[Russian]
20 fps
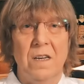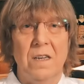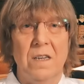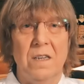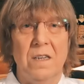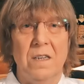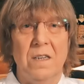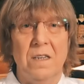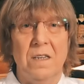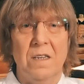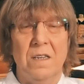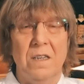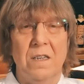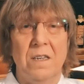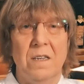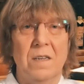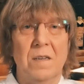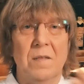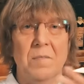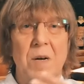
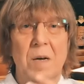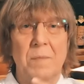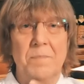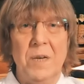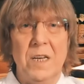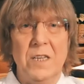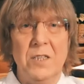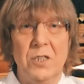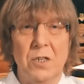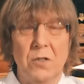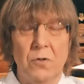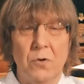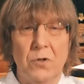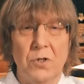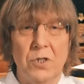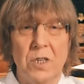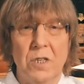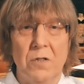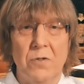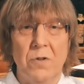э, мы опять же
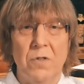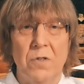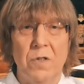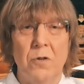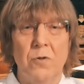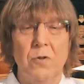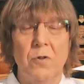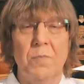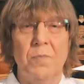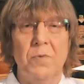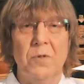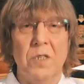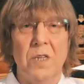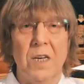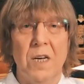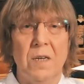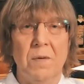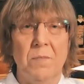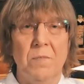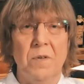тоже эту энергию
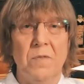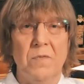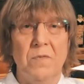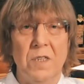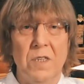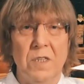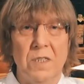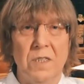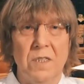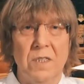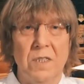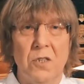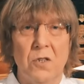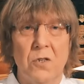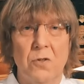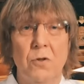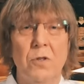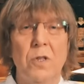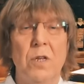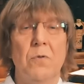опускаем вниз.
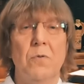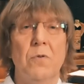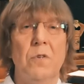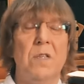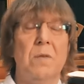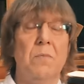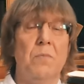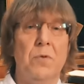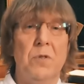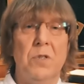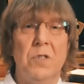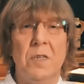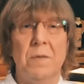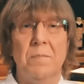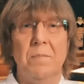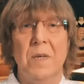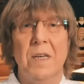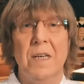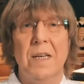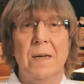Что такое,
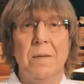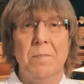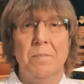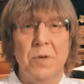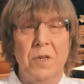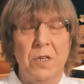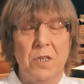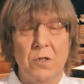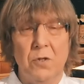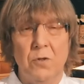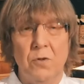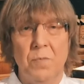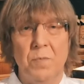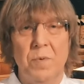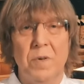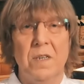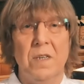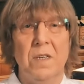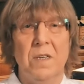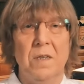допустим,
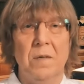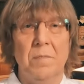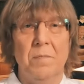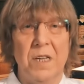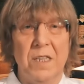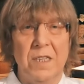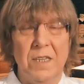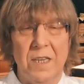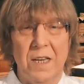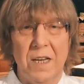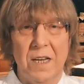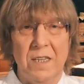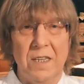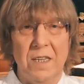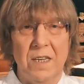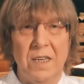приступ э, бронхиальной